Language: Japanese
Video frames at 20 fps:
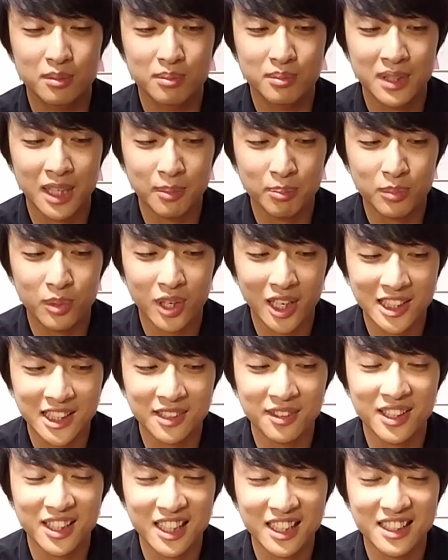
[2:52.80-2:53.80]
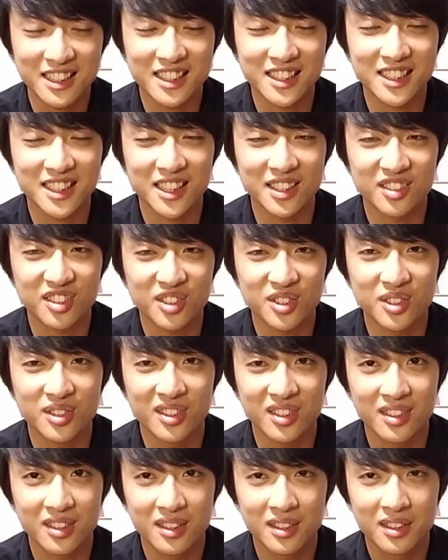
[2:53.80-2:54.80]
何も当てはないんですけ
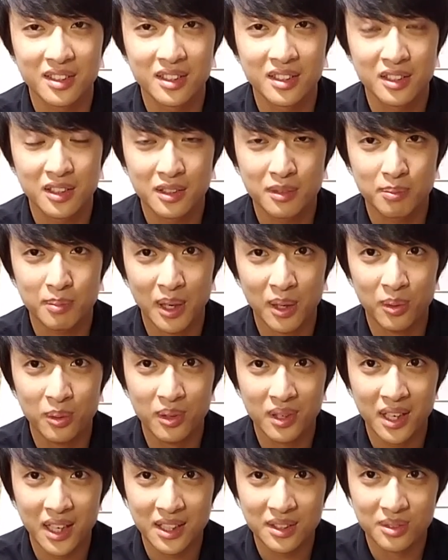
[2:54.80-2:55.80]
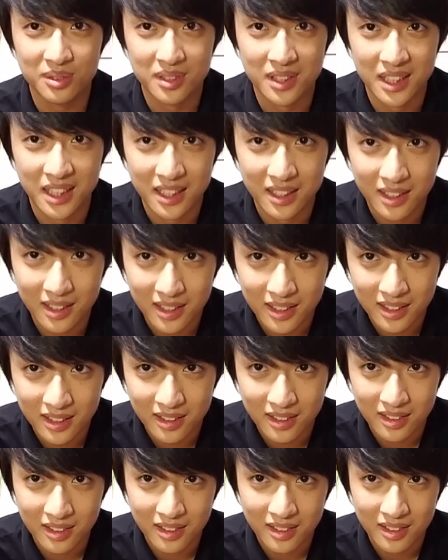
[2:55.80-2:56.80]
ど、まあ、北海道に
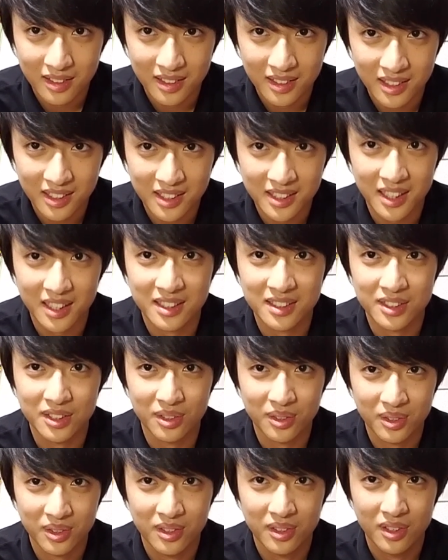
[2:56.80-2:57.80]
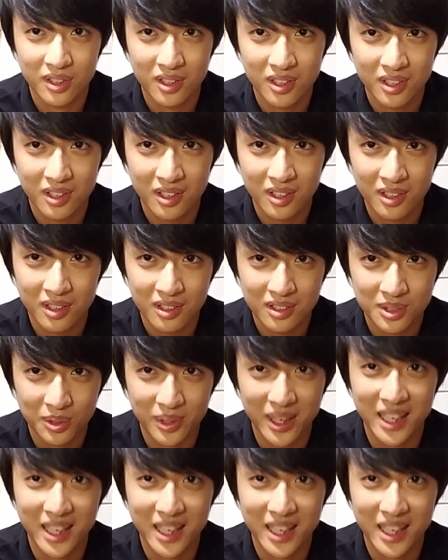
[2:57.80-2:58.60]
行きたいんですよ。と